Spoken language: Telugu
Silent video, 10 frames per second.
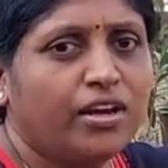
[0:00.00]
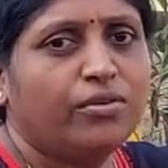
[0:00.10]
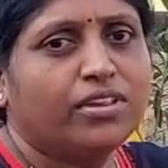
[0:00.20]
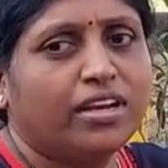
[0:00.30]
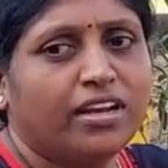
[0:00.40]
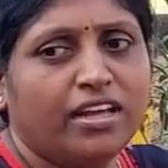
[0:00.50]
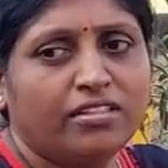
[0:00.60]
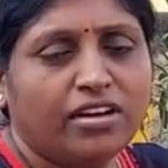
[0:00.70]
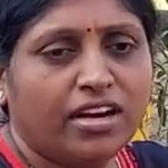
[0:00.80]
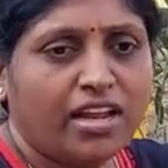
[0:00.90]
ఇవ్వకూడదండి
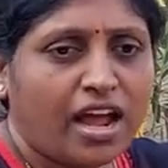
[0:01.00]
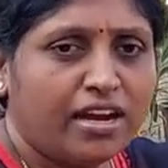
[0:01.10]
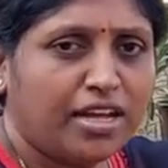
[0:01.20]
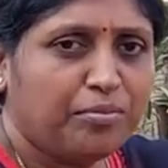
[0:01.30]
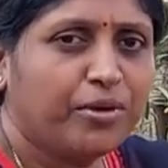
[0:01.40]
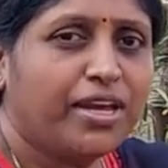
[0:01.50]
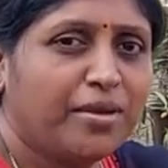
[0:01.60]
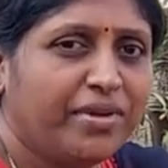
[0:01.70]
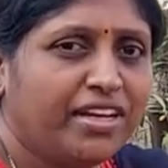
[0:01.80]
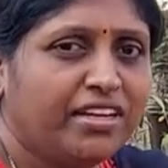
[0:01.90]
ఎందుకంటే ఆ టైంలో
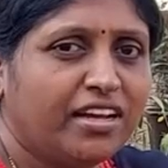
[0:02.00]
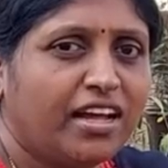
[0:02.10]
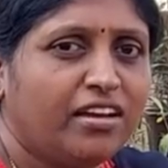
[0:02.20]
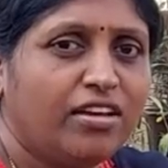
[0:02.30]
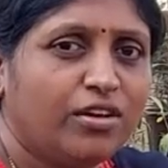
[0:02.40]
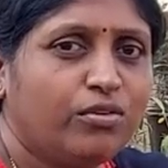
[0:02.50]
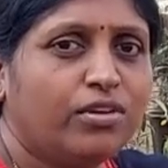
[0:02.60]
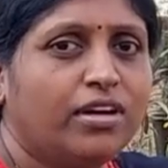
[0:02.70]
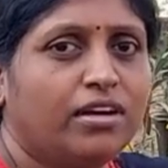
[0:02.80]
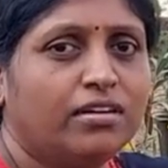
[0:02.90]
క్రిమి కీటకాలు ఎక్కువ